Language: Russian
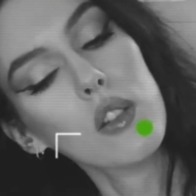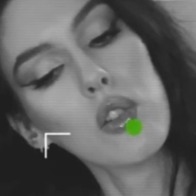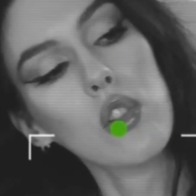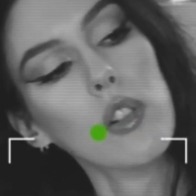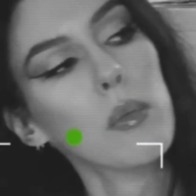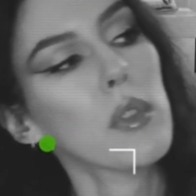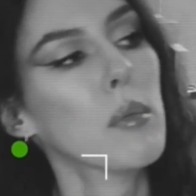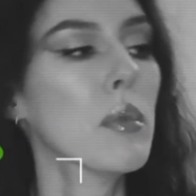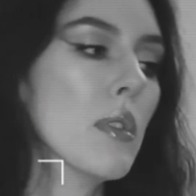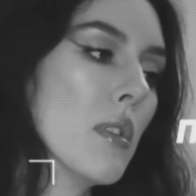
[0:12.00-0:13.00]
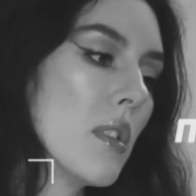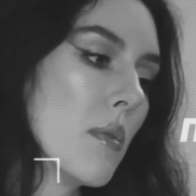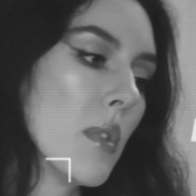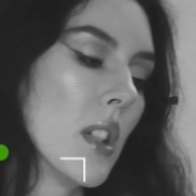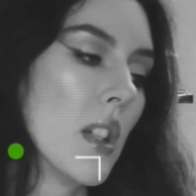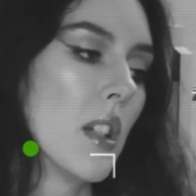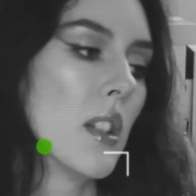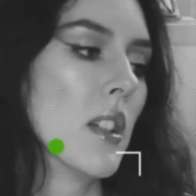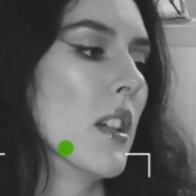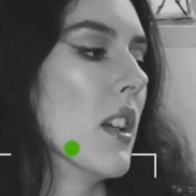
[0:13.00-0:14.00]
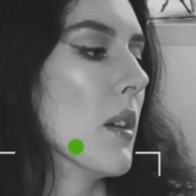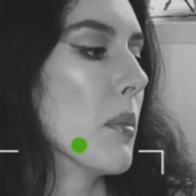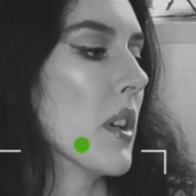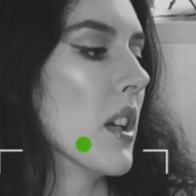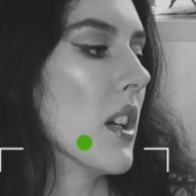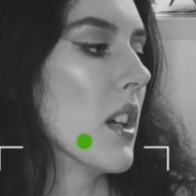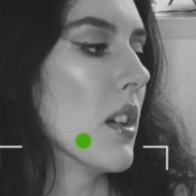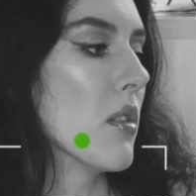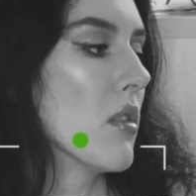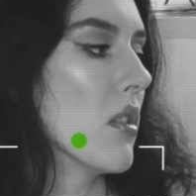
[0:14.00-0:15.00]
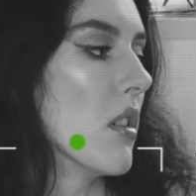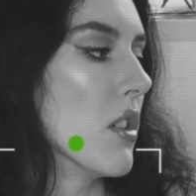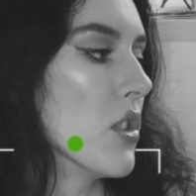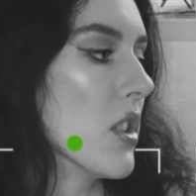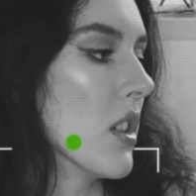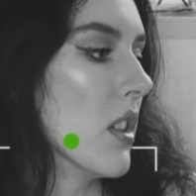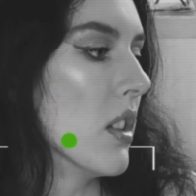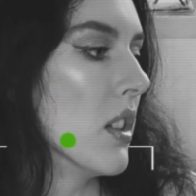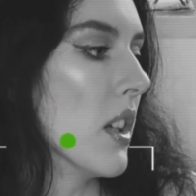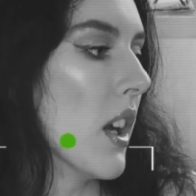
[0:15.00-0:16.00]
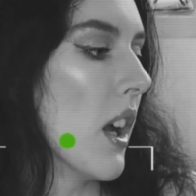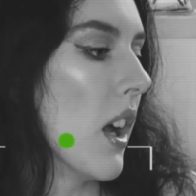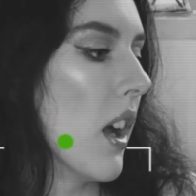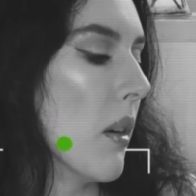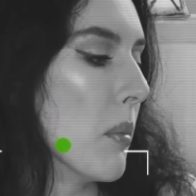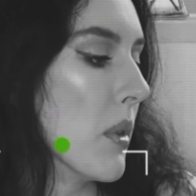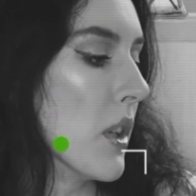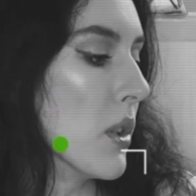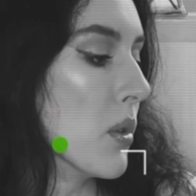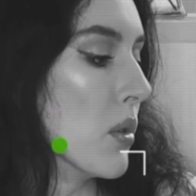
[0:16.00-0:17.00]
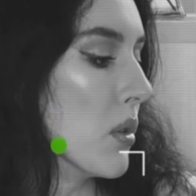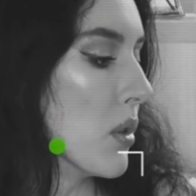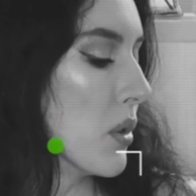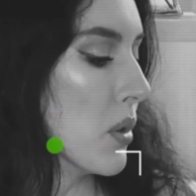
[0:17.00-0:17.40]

чтобы путь мне не пророчил, я приду